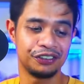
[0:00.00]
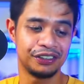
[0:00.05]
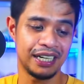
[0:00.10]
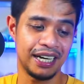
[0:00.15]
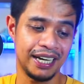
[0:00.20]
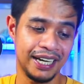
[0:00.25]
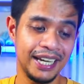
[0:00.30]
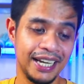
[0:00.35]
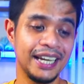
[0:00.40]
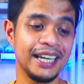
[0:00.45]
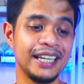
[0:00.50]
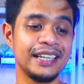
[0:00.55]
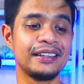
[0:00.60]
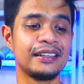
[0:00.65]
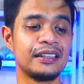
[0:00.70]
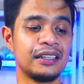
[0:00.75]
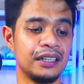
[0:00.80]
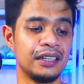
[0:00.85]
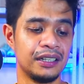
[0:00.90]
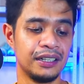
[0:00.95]
niya. And
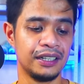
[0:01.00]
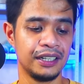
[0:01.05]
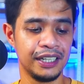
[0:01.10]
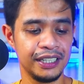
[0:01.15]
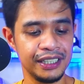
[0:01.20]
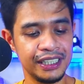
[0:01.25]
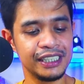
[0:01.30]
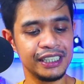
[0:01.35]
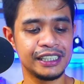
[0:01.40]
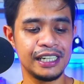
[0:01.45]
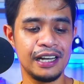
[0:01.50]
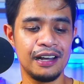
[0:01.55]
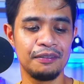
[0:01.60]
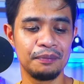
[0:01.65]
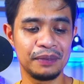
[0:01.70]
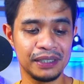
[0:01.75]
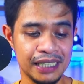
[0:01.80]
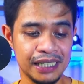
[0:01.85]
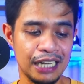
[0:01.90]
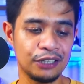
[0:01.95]
hindi siya
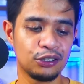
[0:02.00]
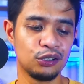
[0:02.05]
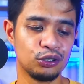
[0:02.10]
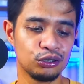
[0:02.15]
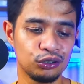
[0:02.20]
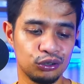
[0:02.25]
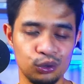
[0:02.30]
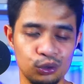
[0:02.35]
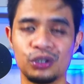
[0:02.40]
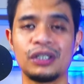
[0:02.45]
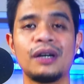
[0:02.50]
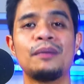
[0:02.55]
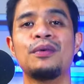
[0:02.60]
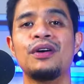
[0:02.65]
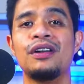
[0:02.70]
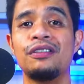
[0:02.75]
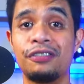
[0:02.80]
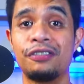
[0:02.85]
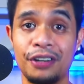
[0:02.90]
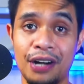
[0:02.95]
masyadong
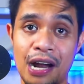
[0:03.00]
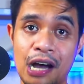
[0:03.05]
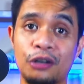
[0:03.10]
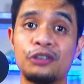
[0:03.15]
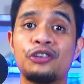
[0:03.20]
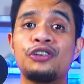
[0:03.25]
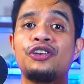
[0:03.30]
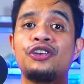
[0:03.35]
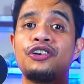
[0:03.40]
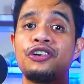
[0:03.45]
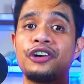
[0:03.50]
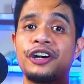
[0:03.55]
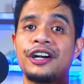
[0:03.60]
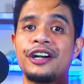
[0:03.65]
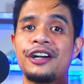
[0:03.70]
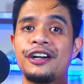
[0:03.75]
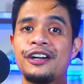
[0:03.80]
suitable for outdoor.